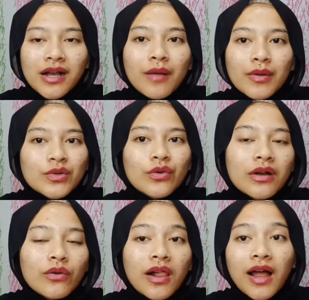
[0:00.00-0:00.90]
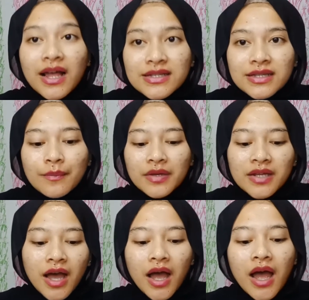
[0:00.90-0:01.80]
dia agak masuk ke kulkas
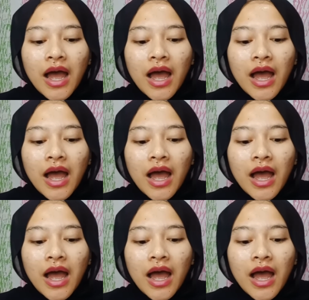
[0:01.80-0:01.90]
tapi dia